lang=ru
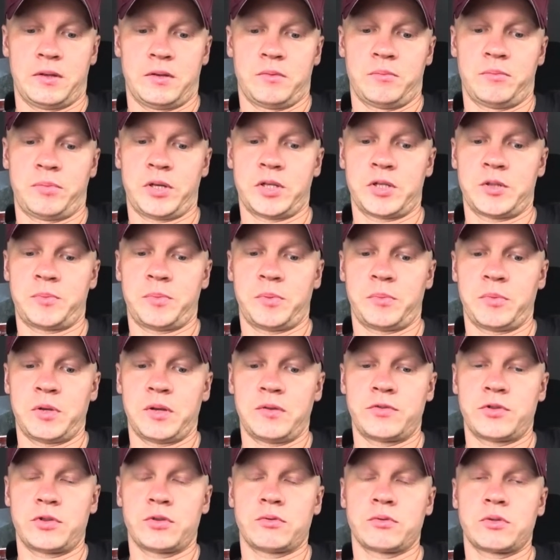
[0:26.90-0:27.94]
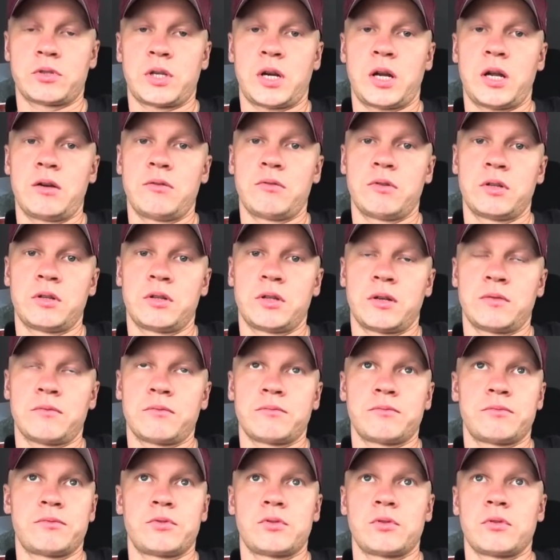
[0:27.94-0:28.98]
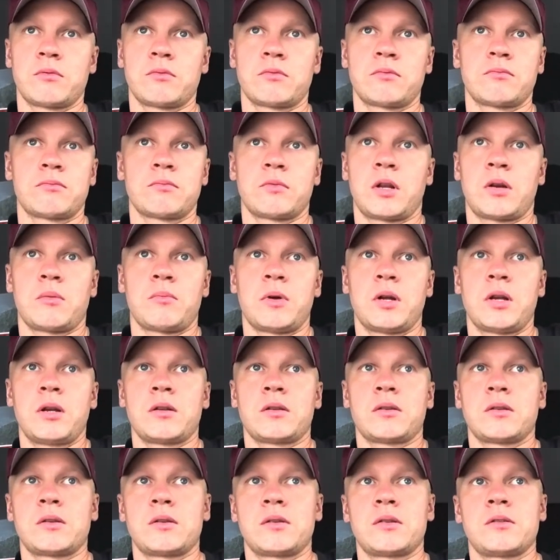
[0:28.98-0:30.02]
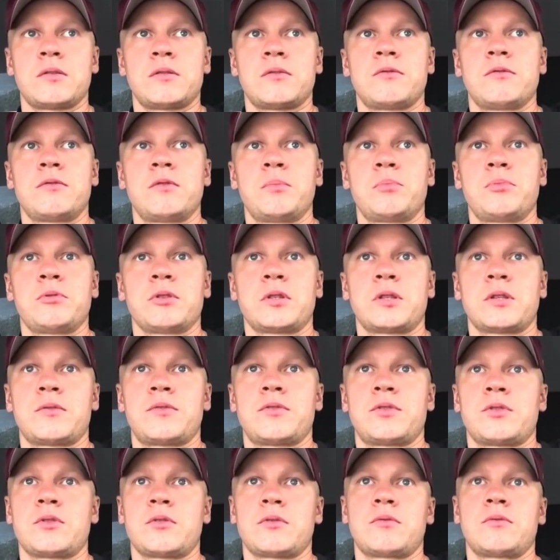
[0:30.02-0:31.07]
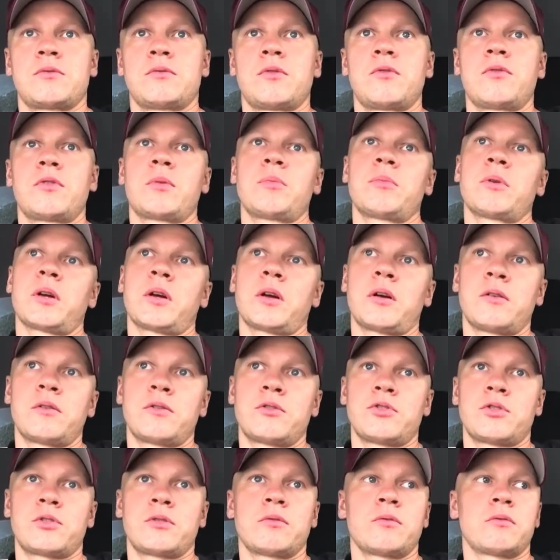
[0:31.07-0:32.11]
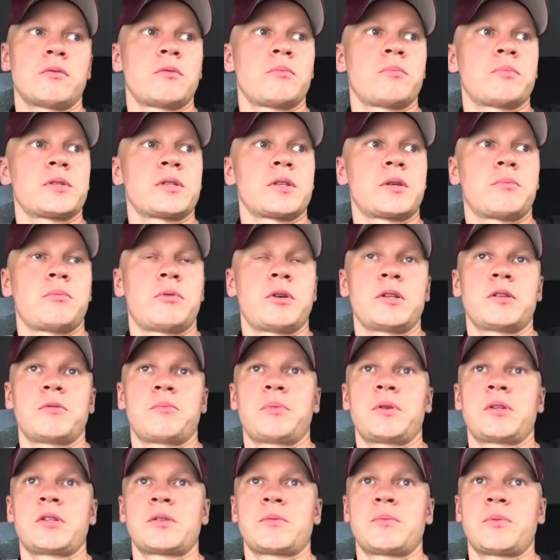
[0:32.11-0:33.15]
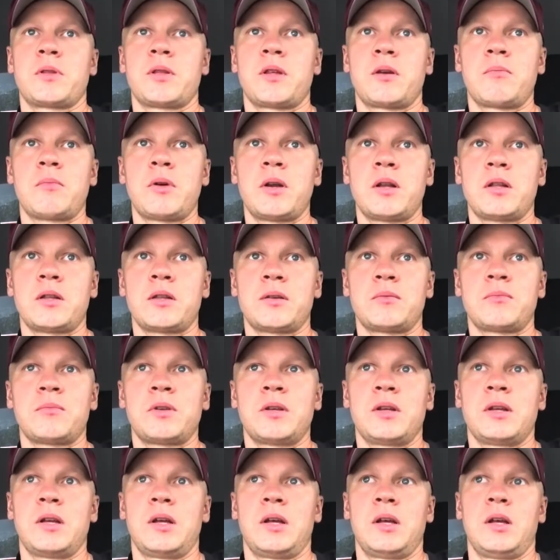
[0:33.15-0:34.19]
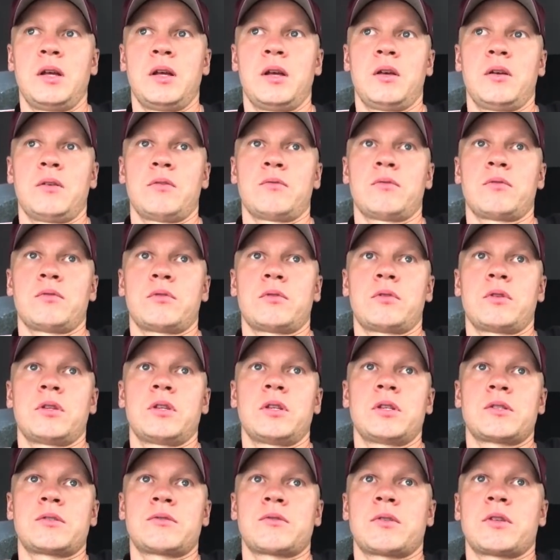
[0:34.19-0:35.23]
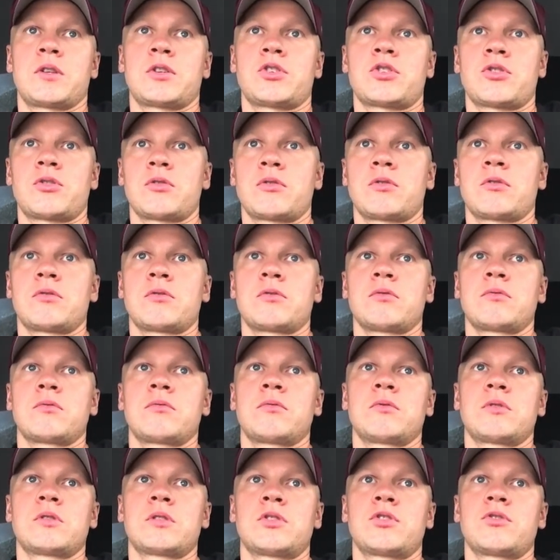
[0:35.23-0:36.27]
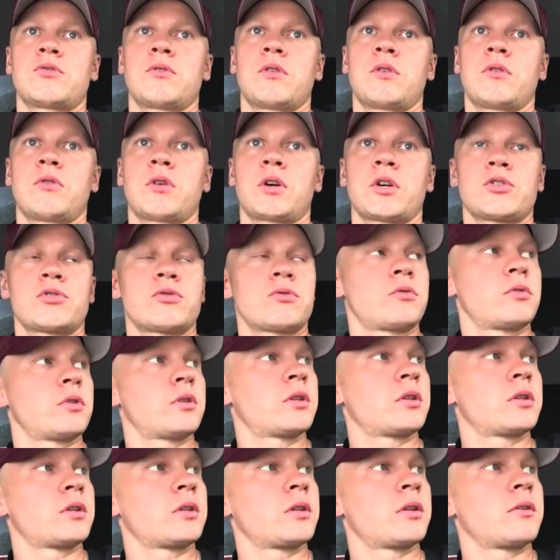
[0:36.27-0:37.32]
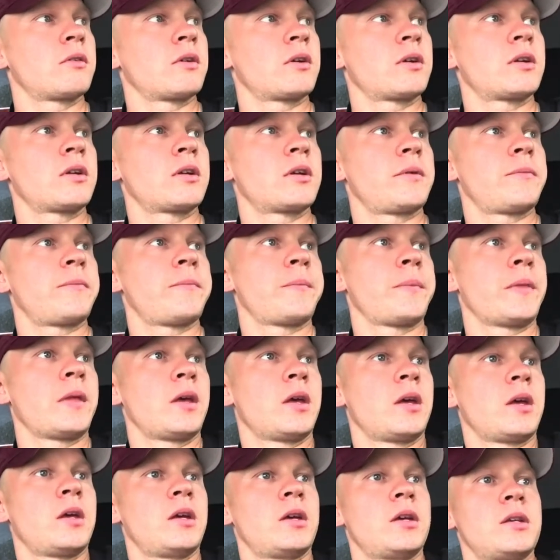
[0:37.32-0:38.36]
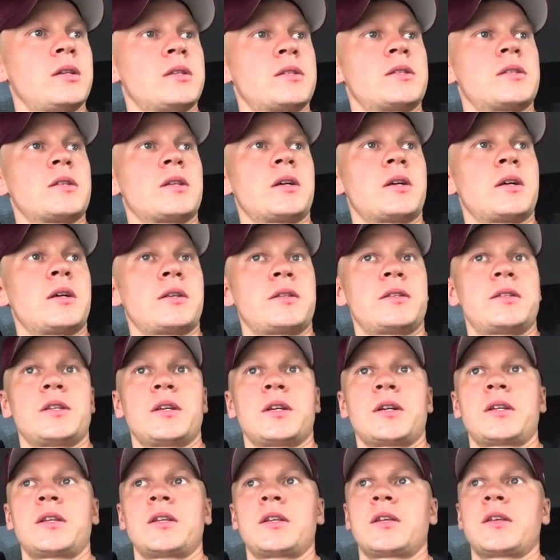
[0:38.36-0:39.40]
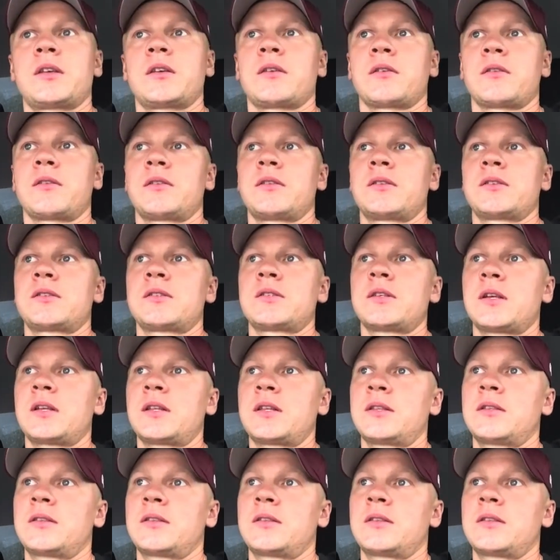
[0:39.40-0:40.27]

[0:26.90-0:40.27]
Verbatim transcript: в принципе, меня все устраивает, там все нормально, и выплаты все вовремя, короче, ну и по зарплате, в принципе, нормально там. Вот. Единственное, что из-за чего я ухожу, это, наверное, из-за техники, из-за